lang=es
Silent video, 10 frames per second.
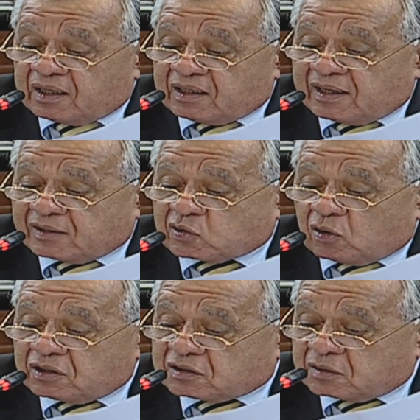y a
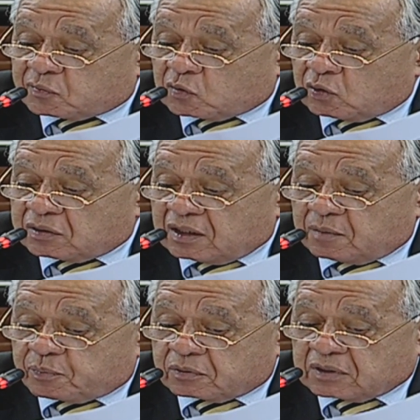solicitud de
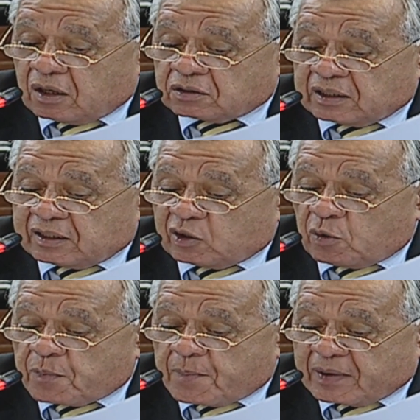diputados del
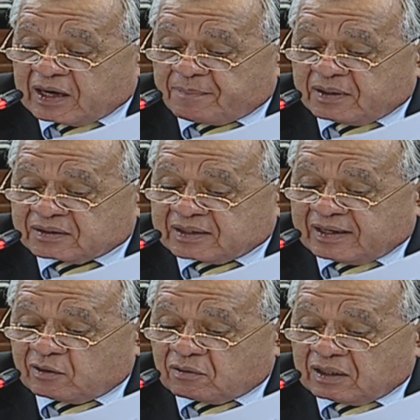grupo
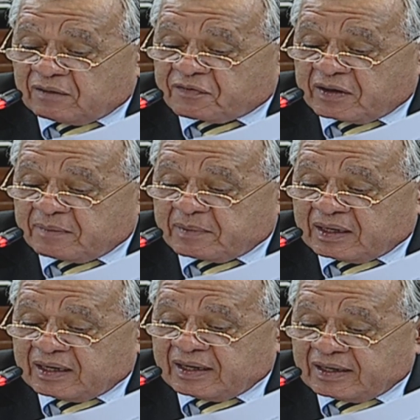parlamentario del
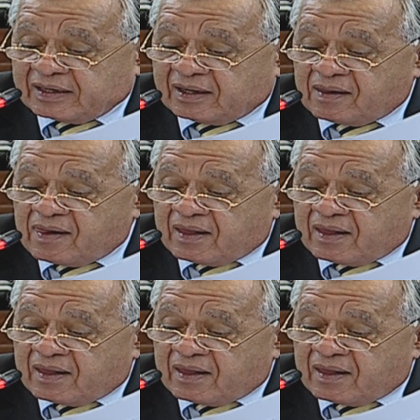FMLN,